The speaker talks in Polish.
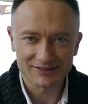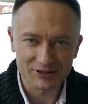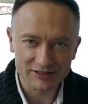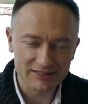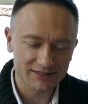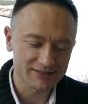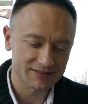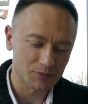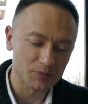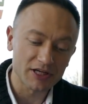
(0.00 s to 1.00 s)

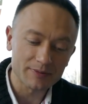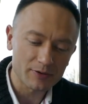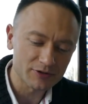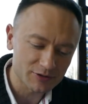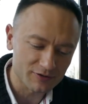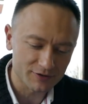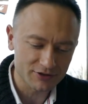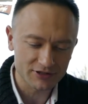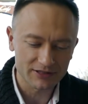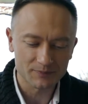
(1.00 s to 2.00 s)
dystans, mniej
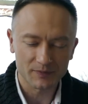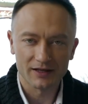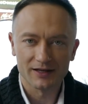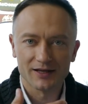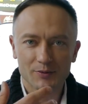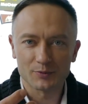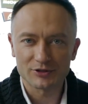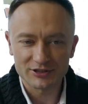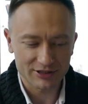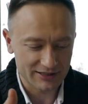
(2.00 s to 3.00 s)
małostkowości,
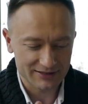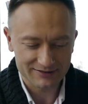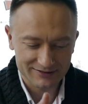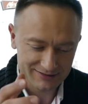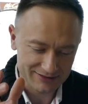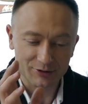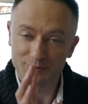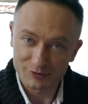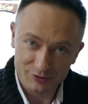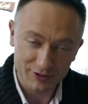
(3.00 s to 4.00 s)
możecie, zresztą
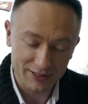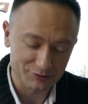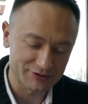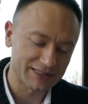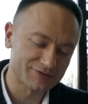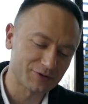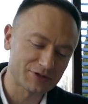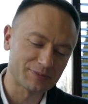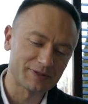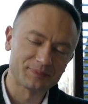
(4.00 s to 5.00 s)
do hejtu zaraz
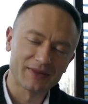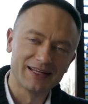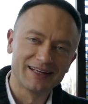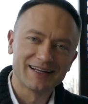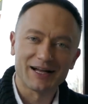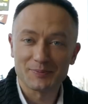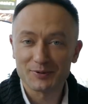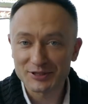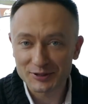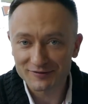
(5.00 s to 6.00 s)
wrócimy. Ale
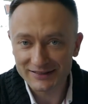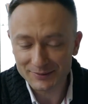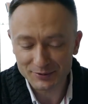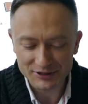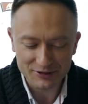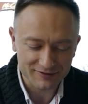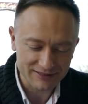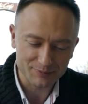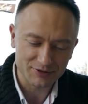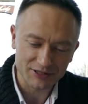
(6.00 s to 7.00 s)
podziękowania,
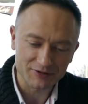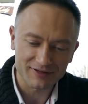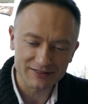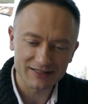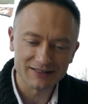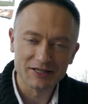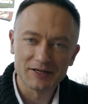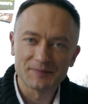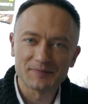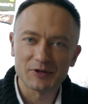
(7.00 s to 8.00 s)
podziękowania, podziękowania.
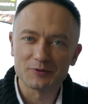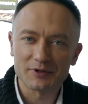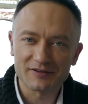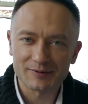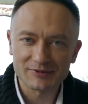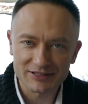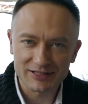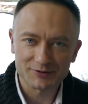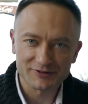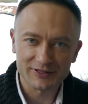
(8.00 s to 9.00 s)
Nie ukrywam też
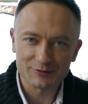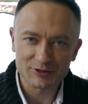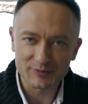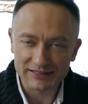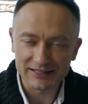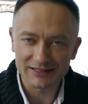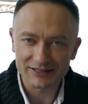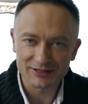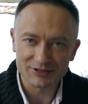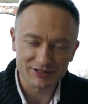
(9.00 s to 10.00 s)
jako zwykły
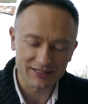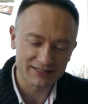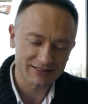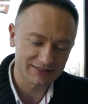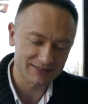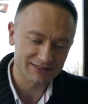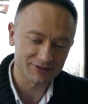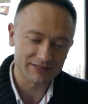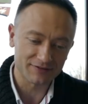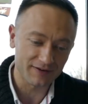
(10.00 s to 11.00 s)
śmiertelnik, że y,
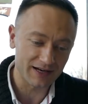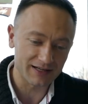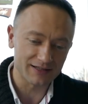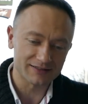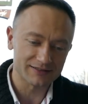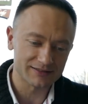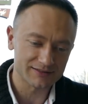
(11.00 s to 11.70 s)
no, ta fala